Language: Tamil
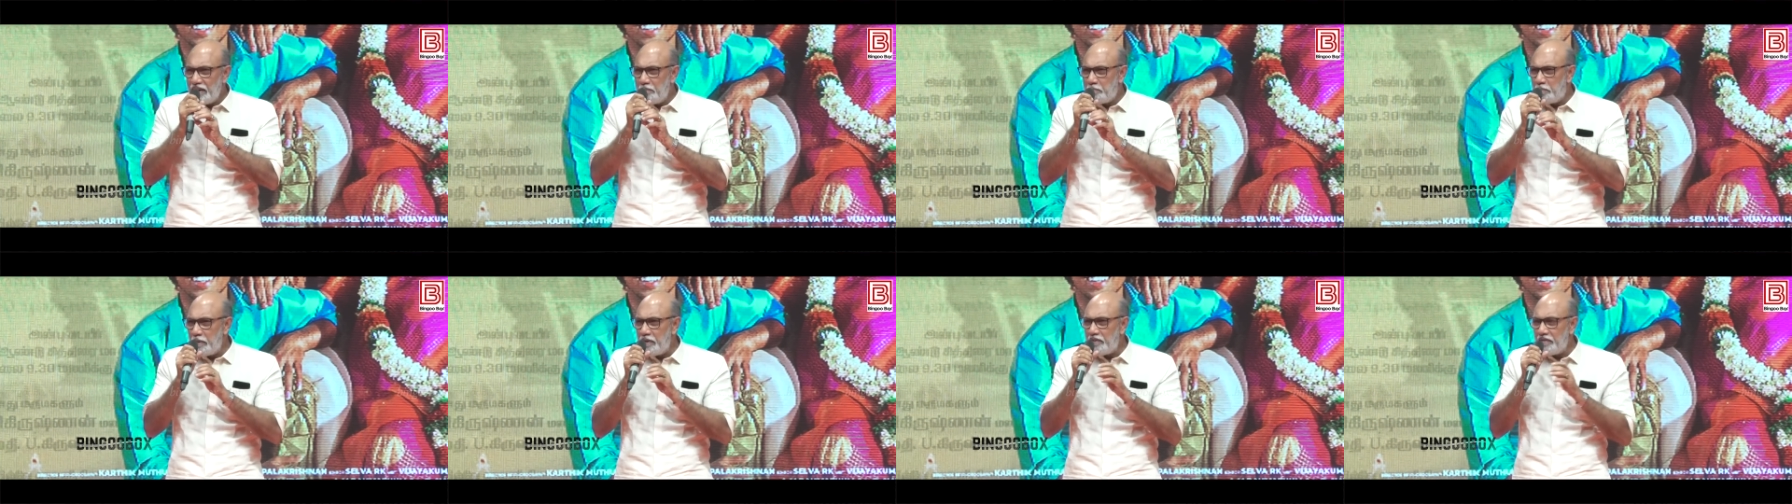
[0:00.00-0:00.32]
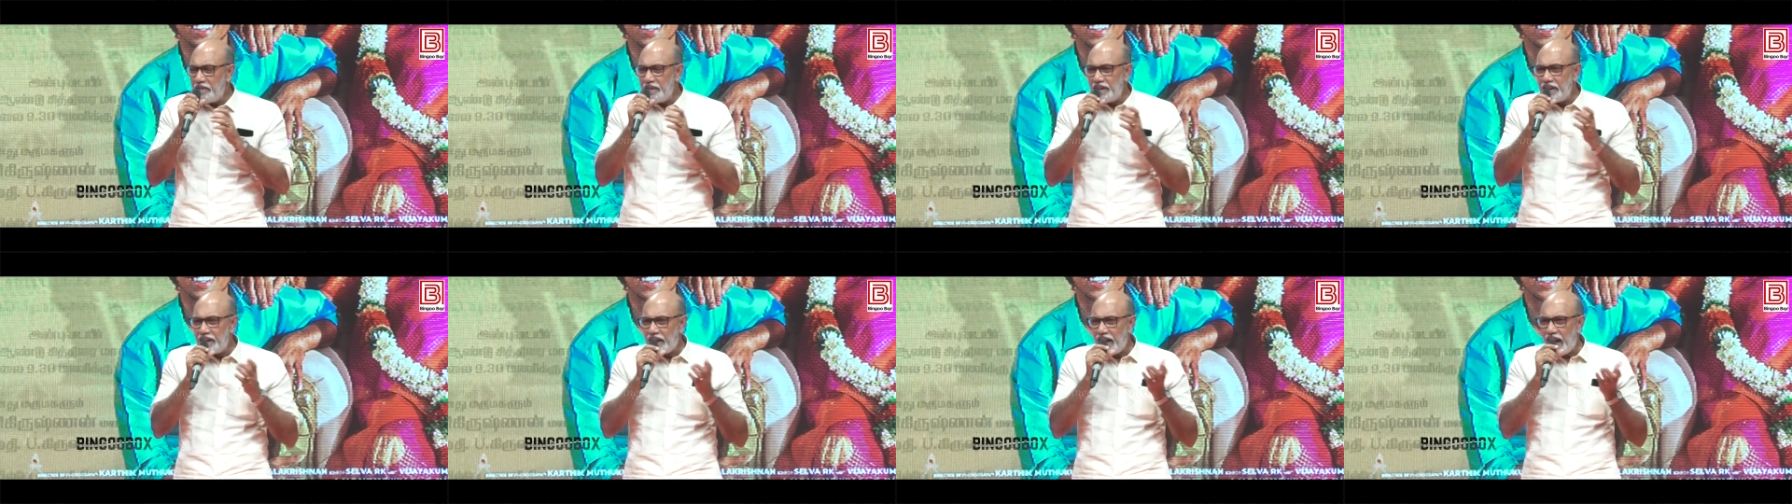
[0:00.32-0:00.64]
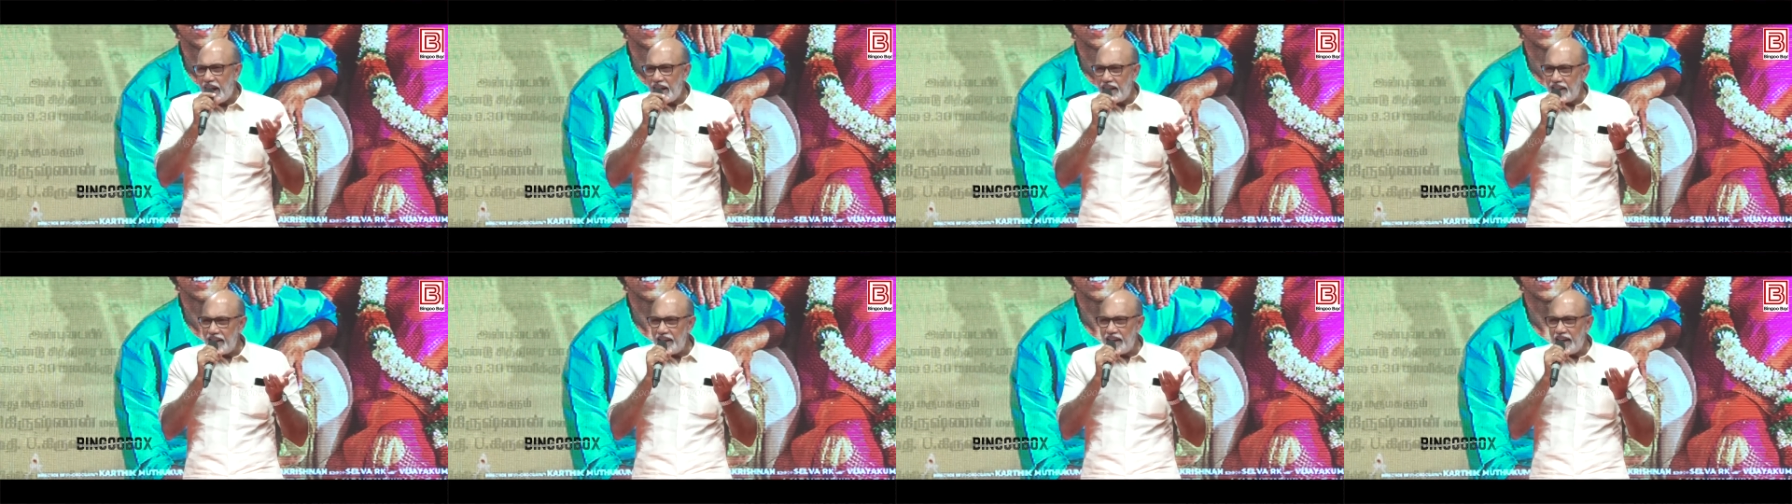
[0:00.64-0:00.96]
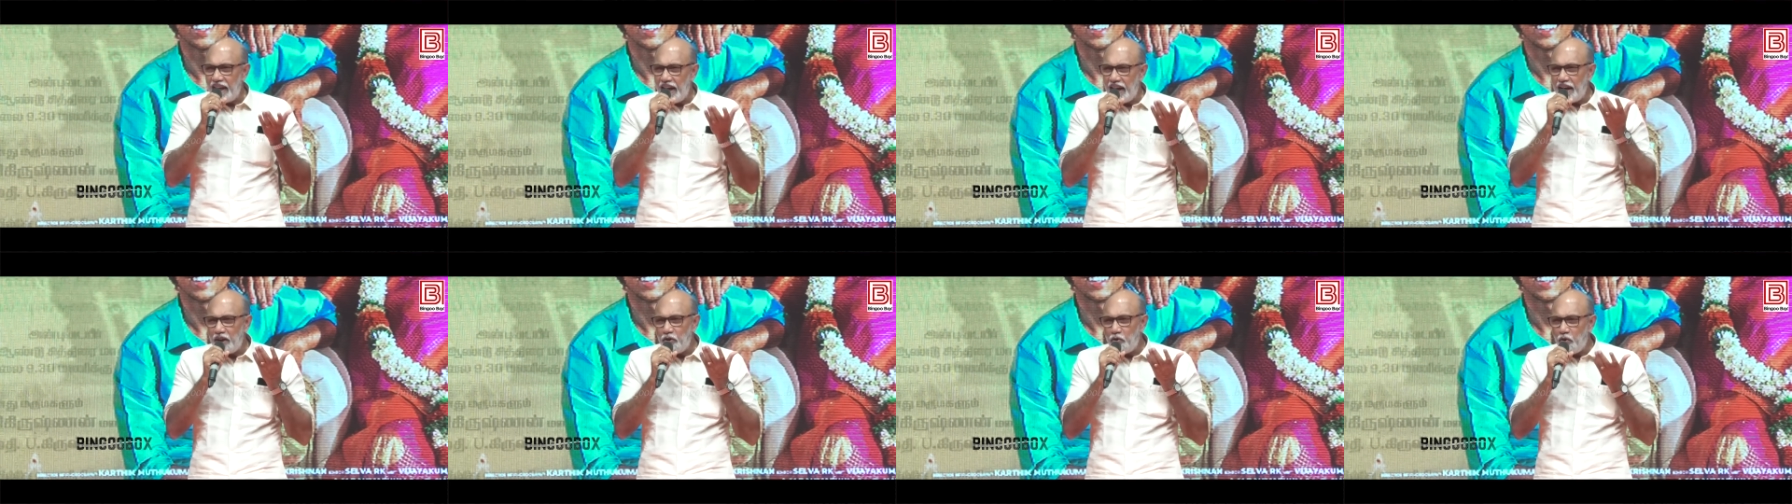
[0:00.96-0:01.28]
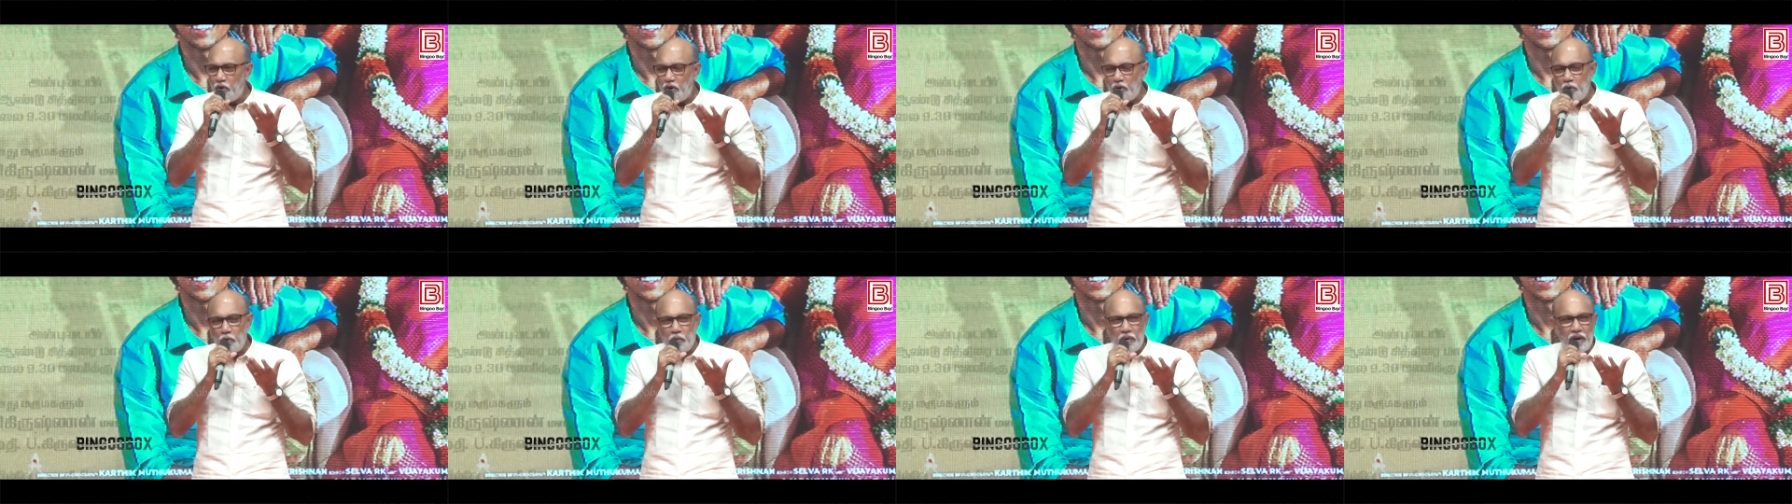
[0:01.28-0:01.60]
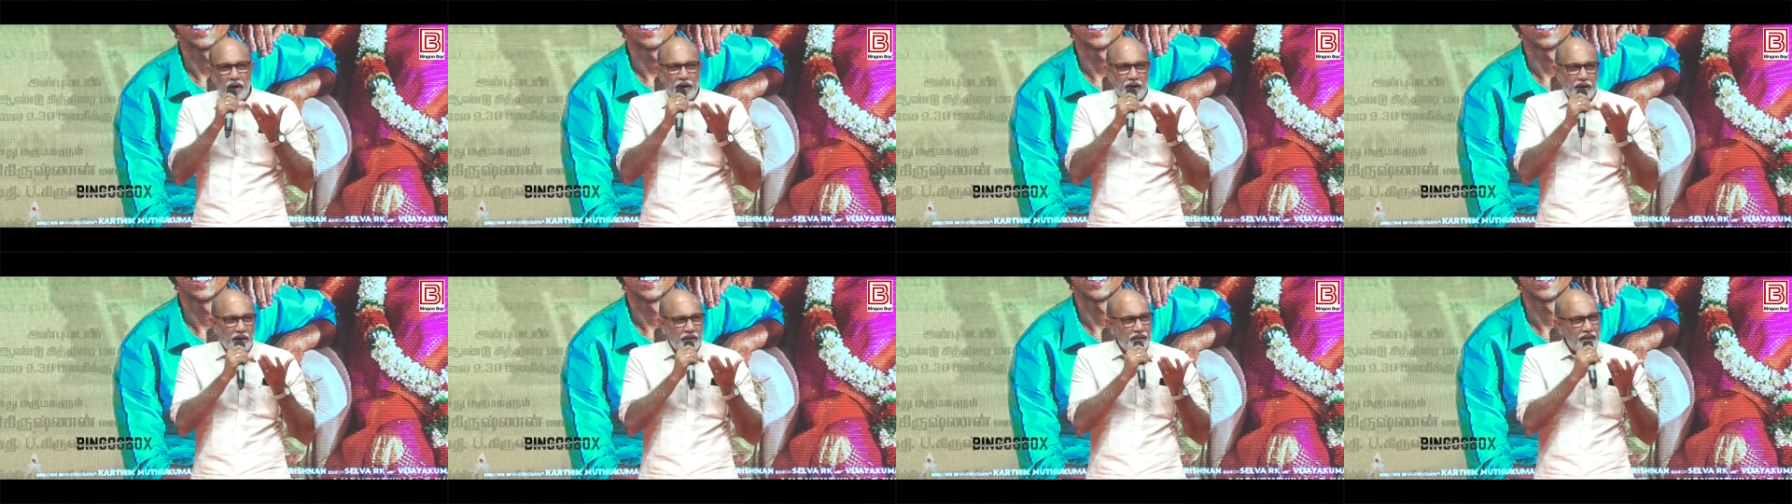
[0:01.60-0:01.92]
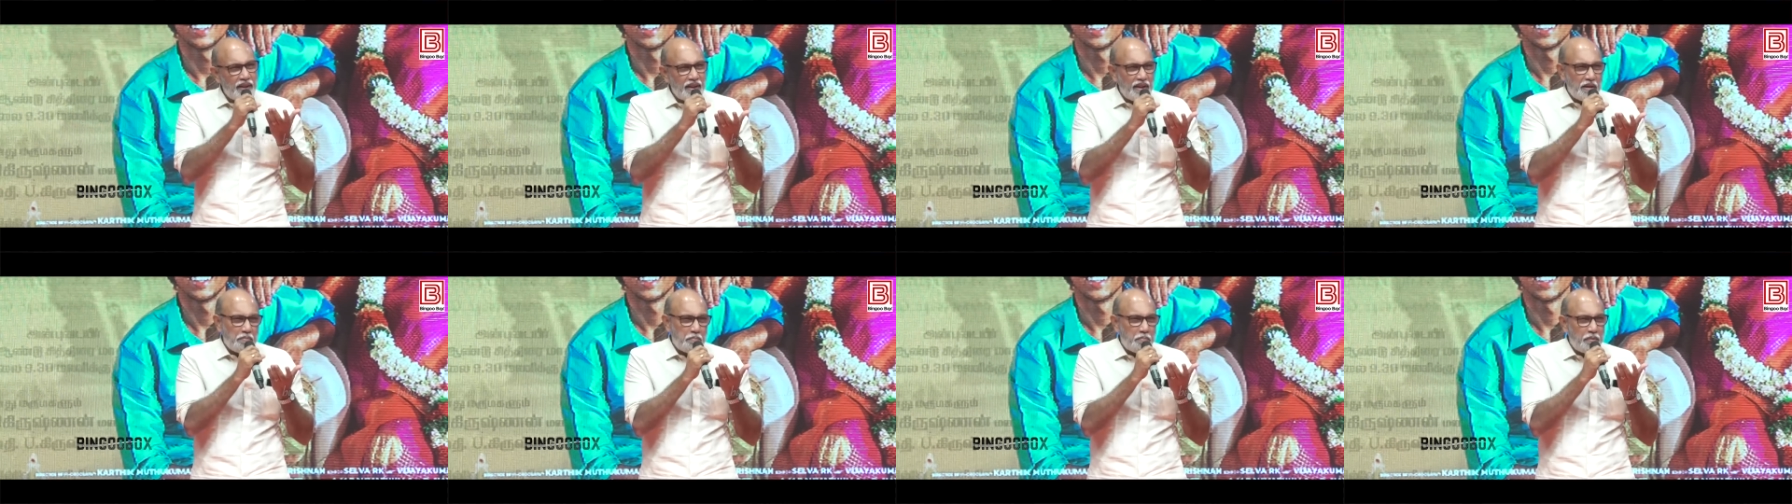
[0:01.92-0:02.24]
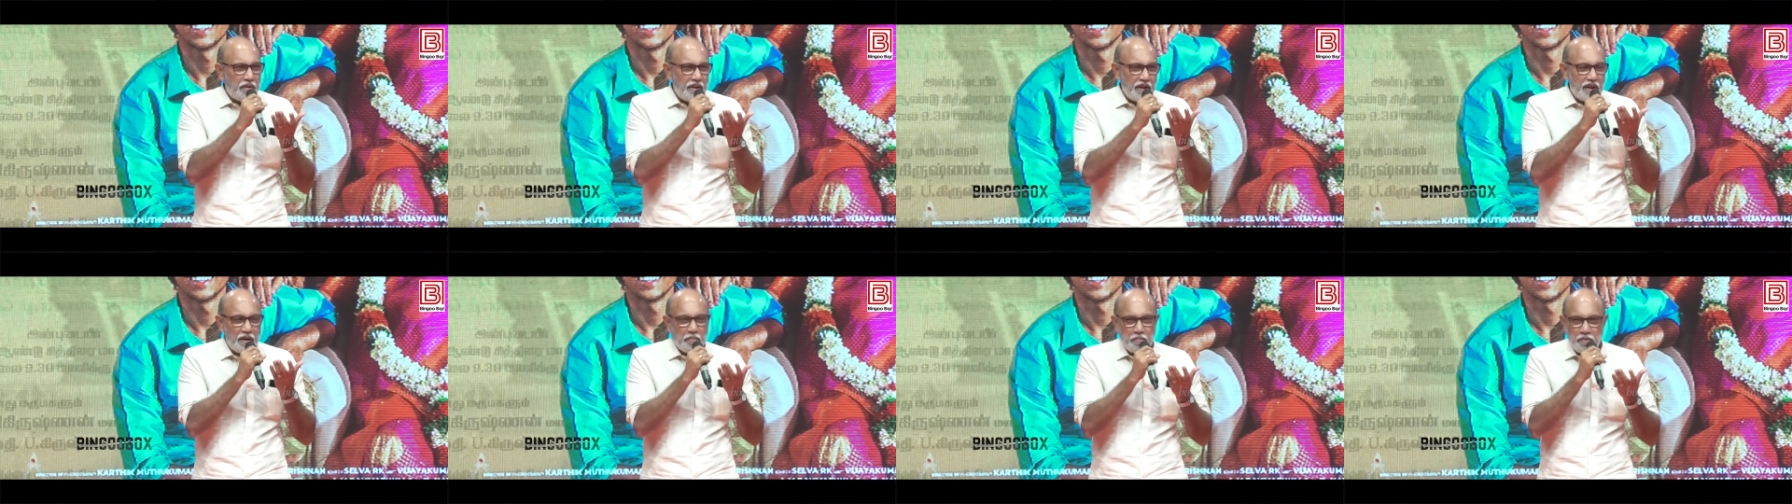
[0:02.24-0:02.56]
இப்படி வந்து காலையில் ஹேங் ஓவர் லுக்கான் இருந்தால் எப்படி